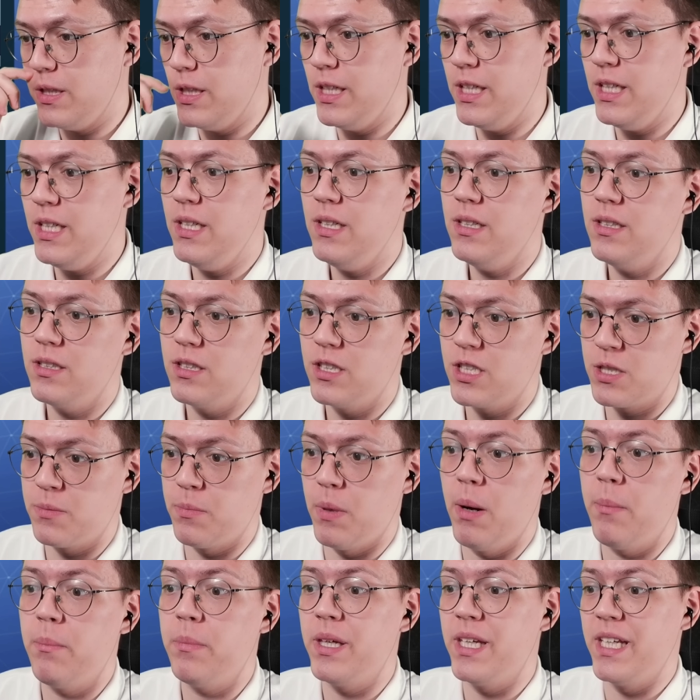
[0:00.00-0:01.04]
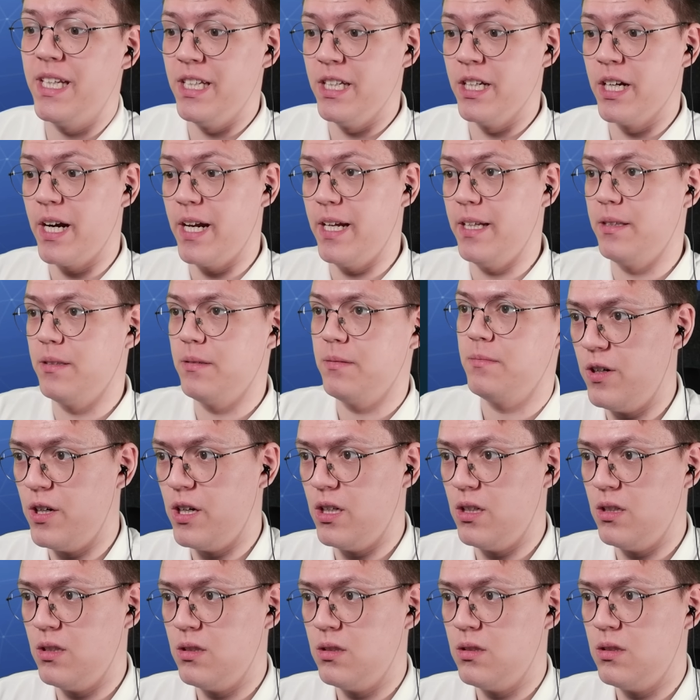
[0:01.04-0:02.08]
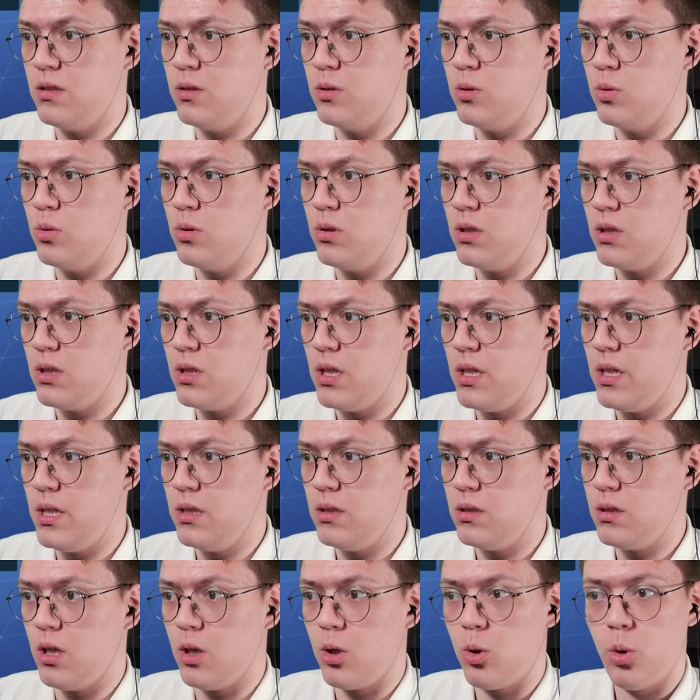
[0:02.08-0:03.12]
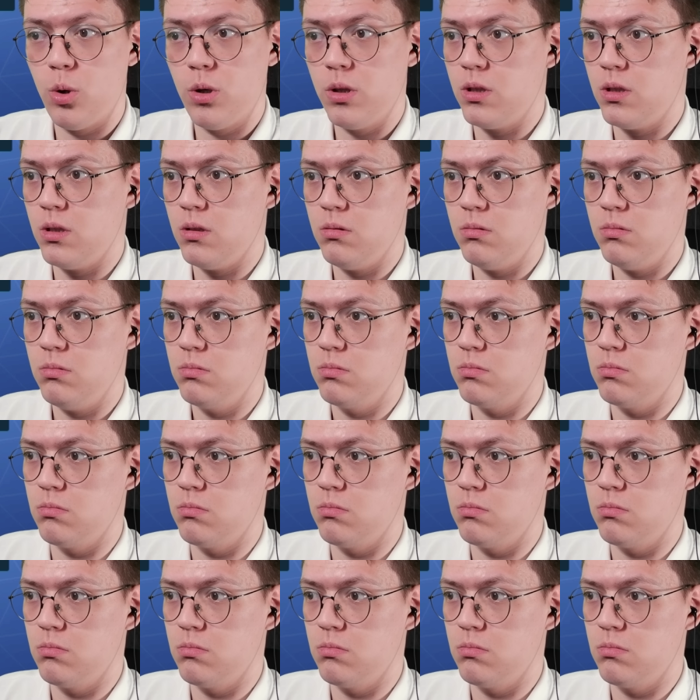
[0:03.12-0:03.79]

И нажимаем Generate. Fail to locate какой-то.